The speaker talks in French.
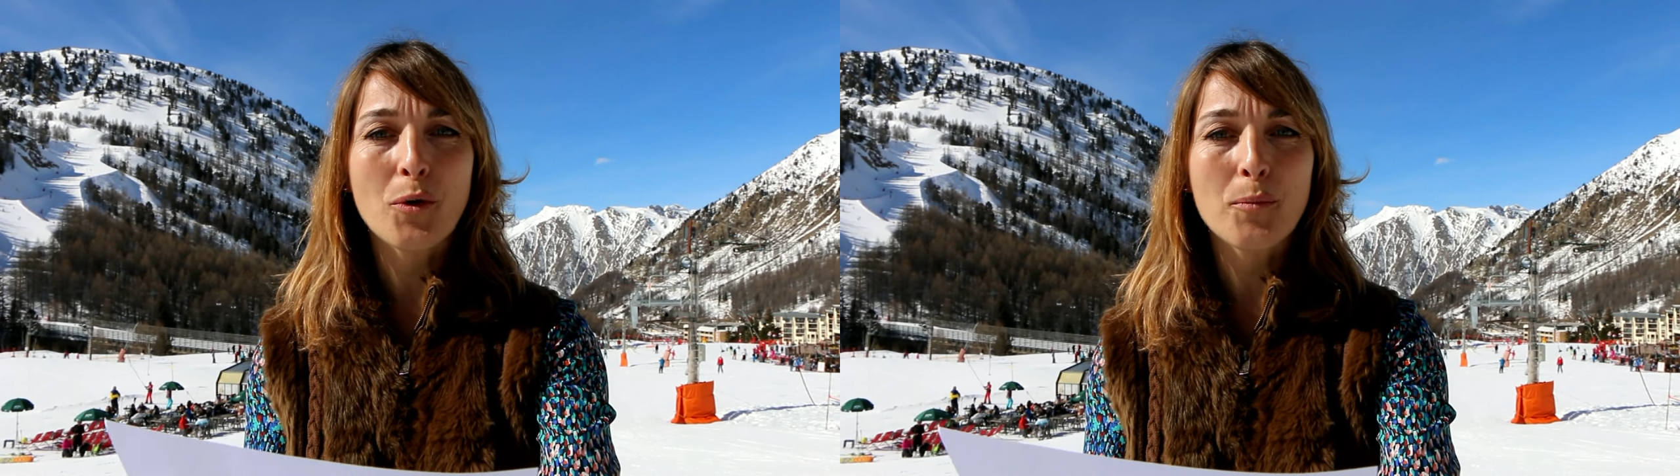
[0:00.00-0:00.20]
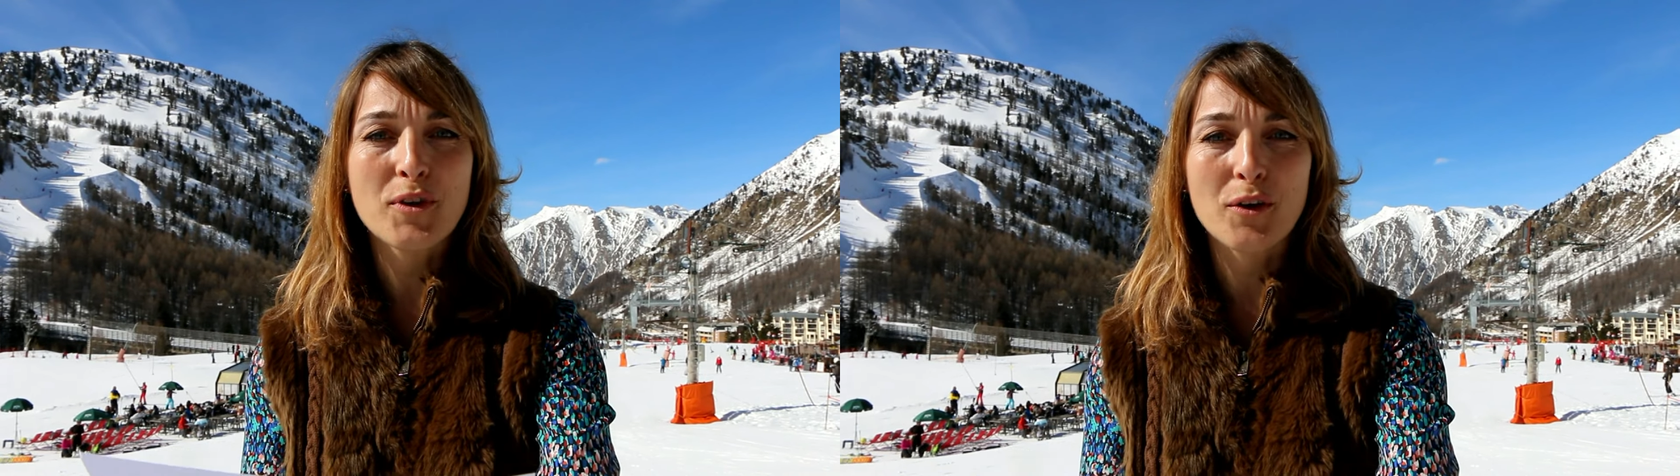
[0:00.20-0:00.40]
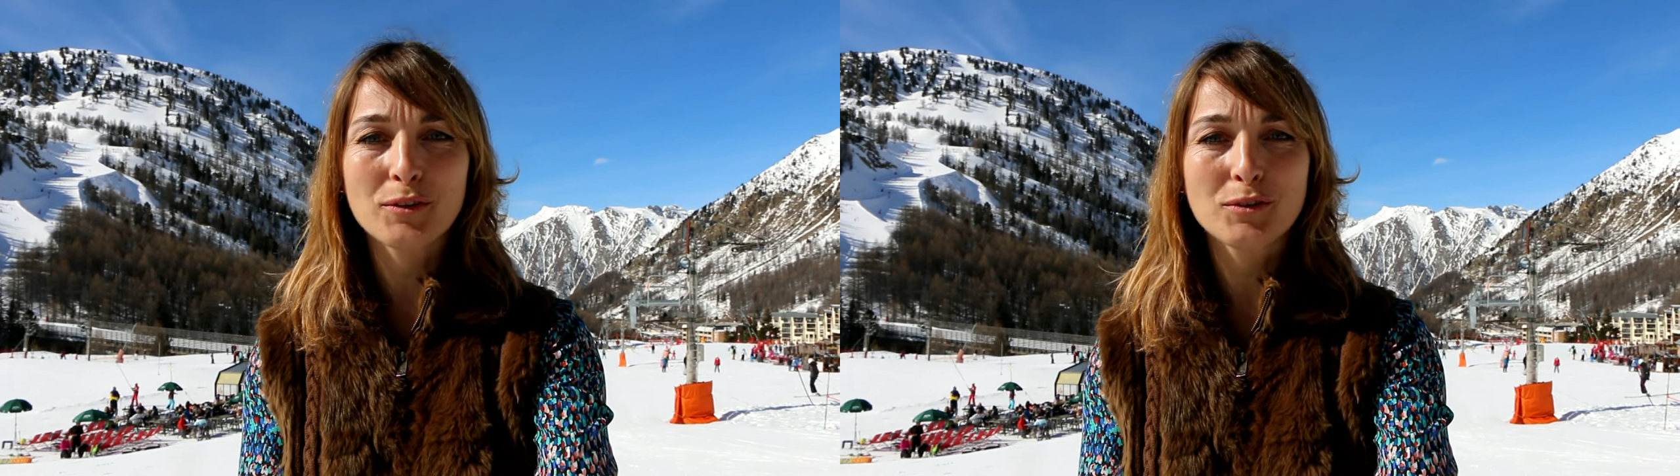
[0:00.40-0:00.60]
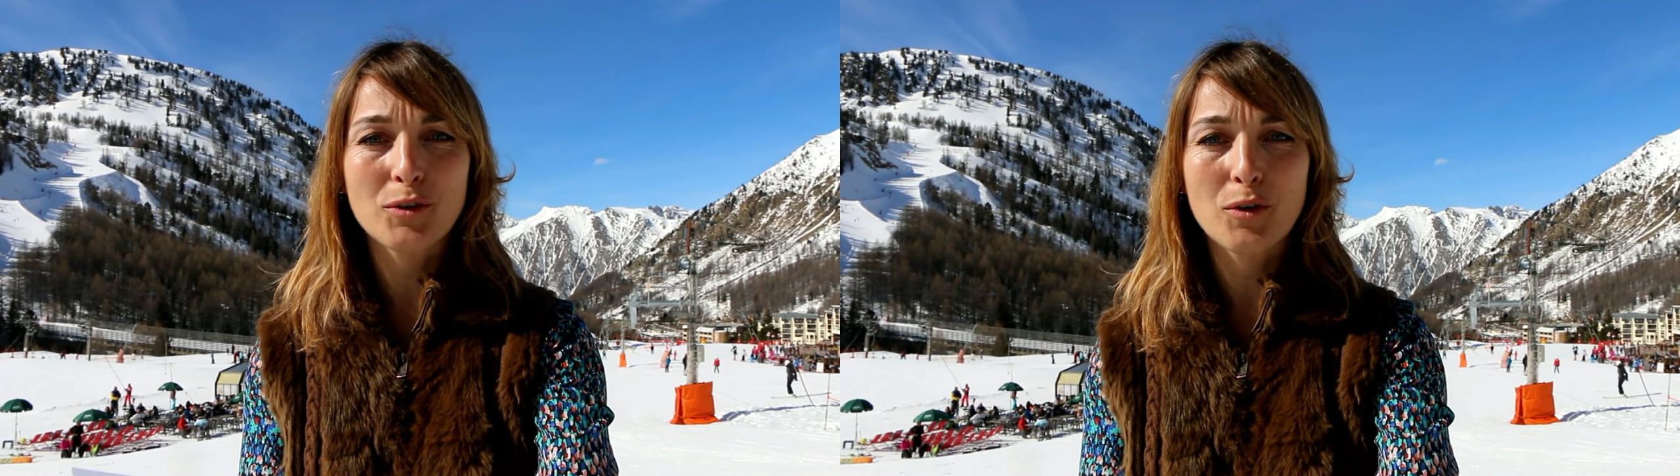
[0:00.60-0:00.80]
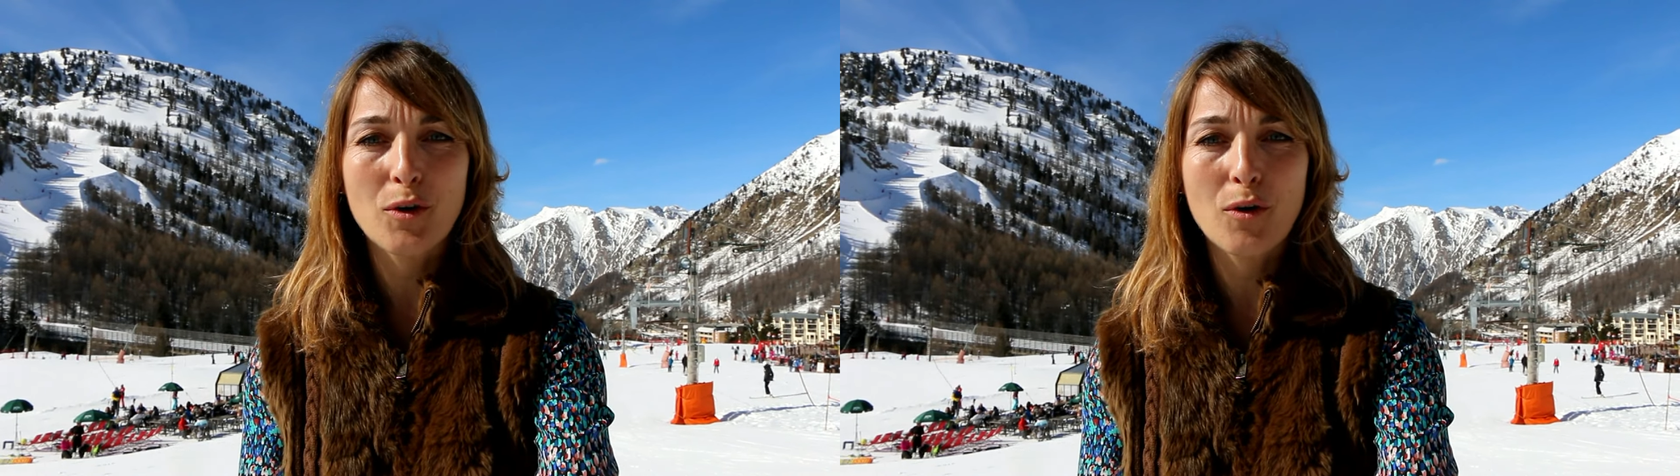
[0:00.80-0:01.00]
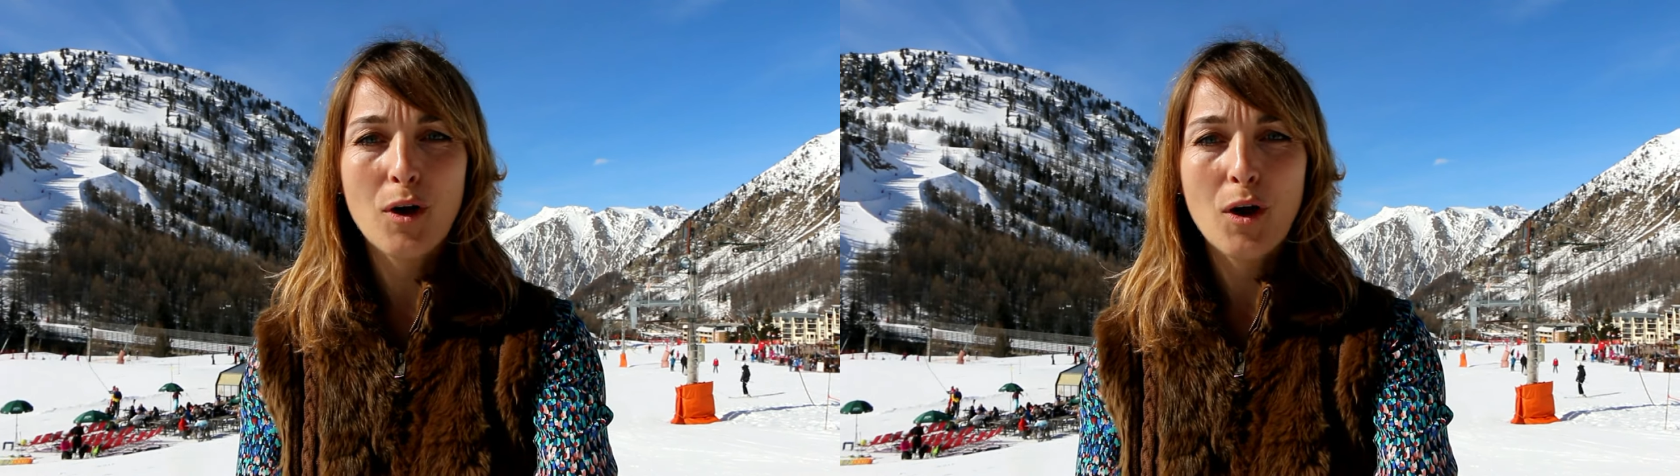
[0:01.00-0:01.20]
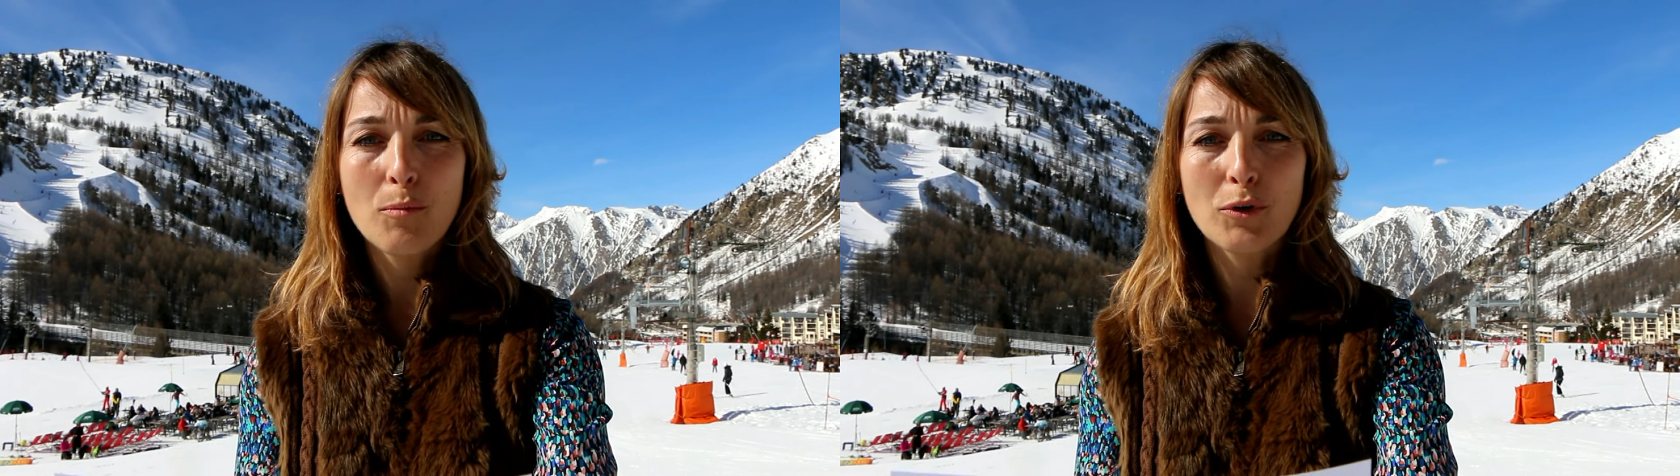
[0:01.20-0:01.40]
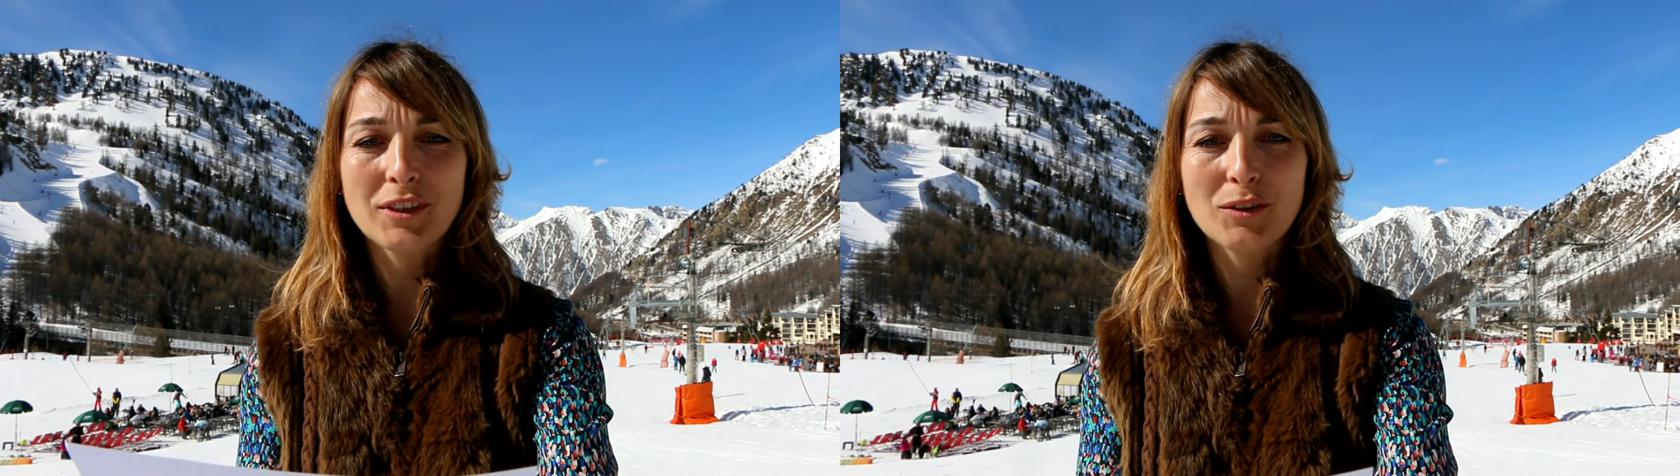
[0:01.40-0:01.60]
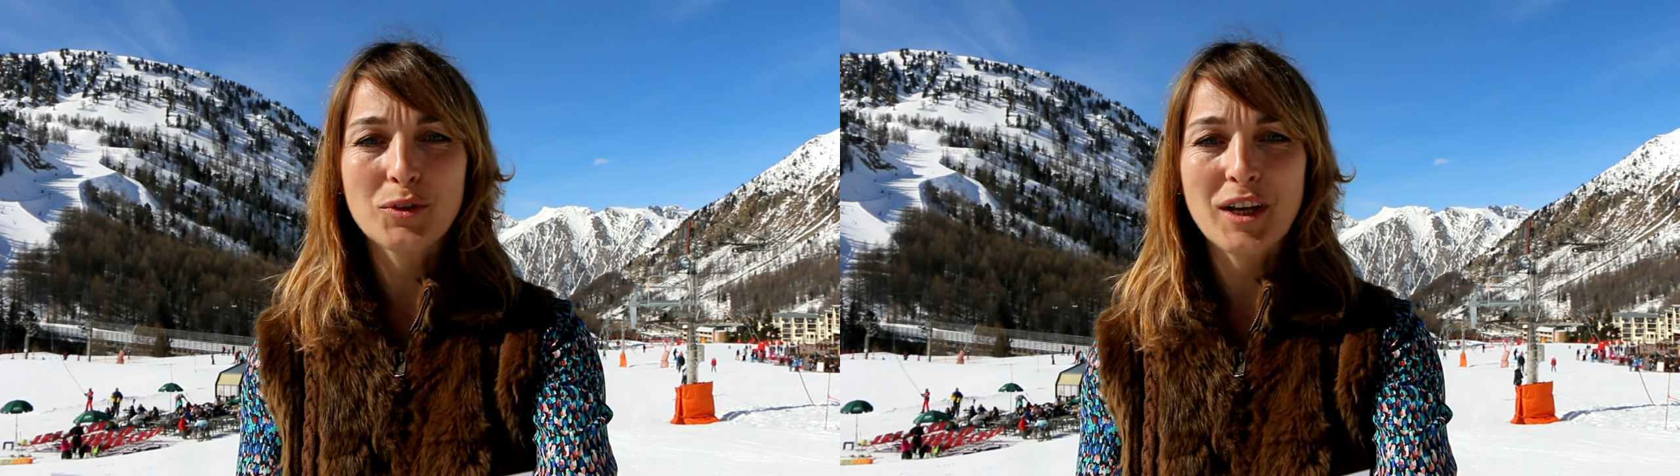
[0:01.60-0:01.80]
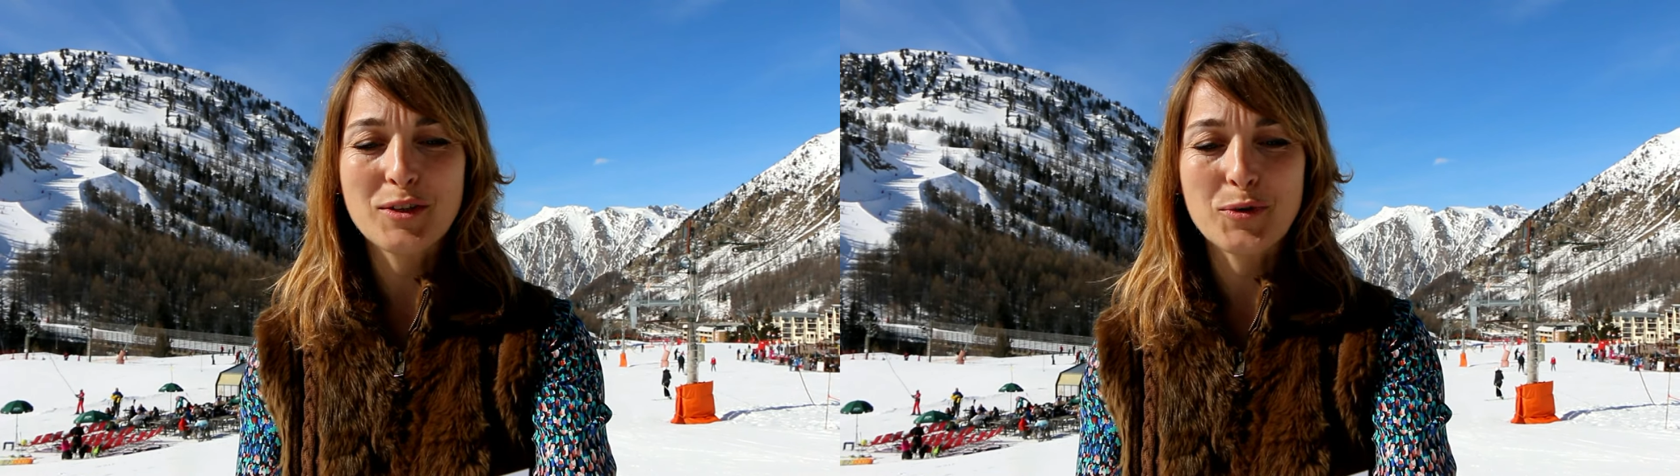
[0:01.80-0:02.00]
ambiance euh, pour cette
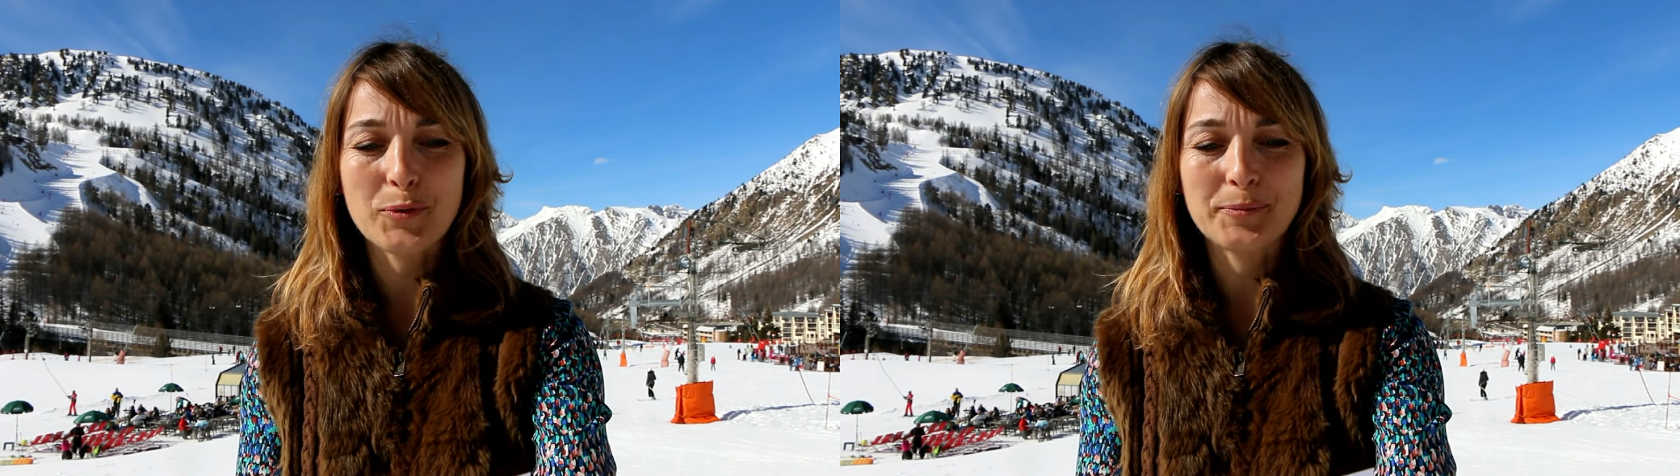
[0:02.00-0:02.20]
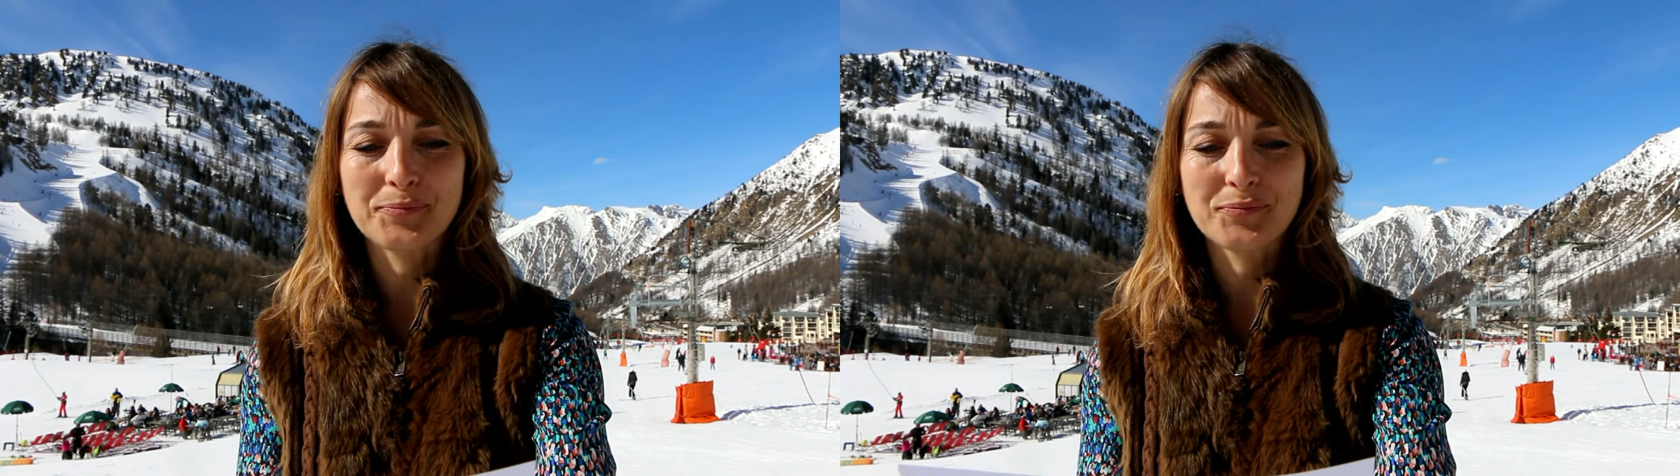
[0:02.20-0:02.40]
occasion.